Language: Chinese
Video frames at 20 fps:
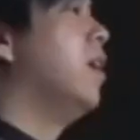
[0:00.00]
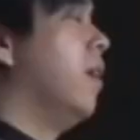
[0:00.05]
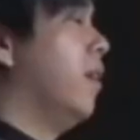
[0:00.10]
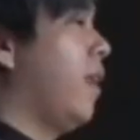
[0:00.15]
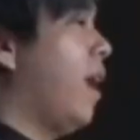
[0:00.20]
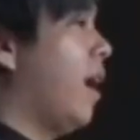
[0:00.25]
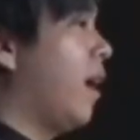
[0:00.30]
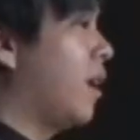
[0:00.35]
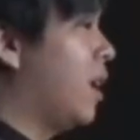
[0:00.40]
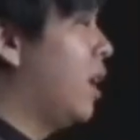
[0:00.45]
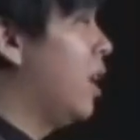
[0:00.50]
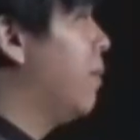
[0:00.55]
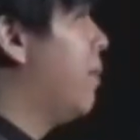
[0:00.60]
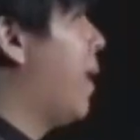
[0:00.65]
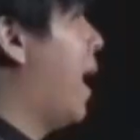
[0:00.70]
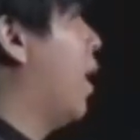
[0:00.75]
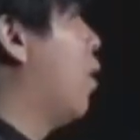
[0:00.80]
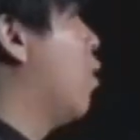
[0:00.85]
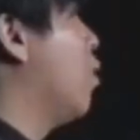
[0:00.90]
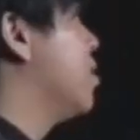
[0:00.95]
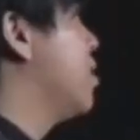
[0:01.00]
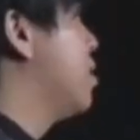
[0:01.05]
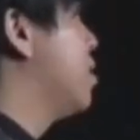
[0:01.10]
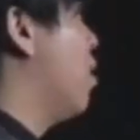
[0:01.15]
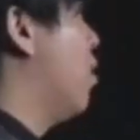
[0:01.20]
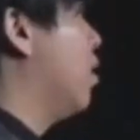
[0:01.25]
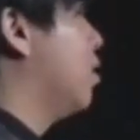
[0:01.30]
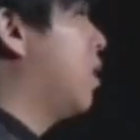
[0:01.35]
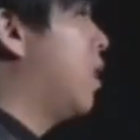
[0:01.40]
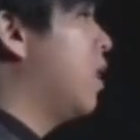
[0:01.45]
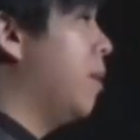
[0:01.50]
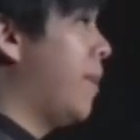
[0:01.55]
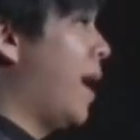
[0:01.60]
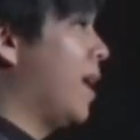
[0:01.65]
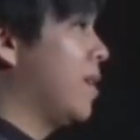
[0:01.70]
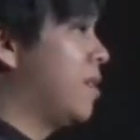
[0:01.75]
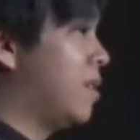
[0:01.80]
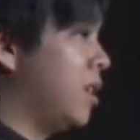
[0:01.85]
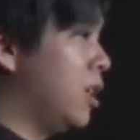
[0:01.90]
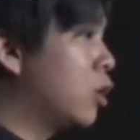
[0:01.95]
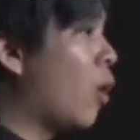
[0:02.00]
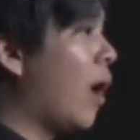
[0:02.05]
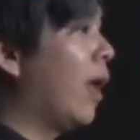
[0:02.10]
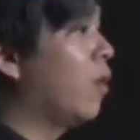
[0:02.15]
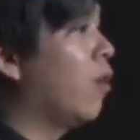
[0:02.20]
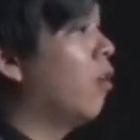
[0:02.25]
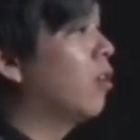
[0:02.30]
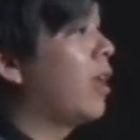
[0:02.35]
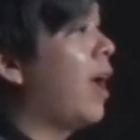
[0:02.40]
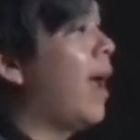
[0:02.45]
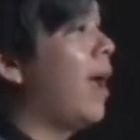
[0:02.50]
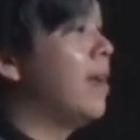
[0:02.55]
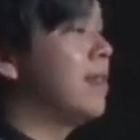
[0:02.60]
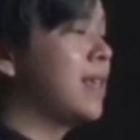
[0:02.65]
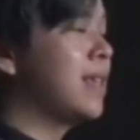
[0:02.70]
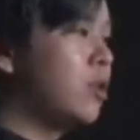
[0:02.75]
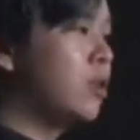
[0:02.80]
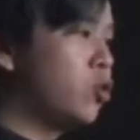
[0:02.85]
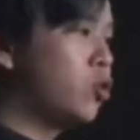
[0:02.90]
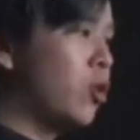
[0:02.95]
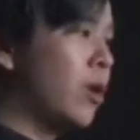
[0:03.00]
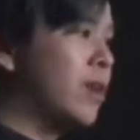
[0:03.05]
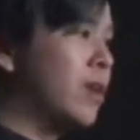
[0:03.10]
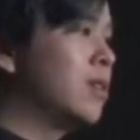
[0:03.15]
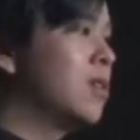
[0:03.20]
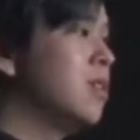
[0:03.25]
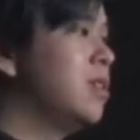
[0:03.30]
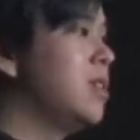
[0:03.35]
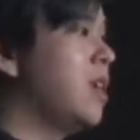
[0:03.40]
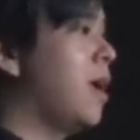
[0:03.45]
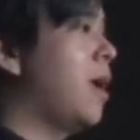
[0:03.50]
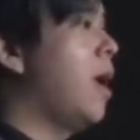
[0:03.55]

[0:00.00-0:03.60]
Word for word: 那科马公司哦，科马集团哦，它也在全世界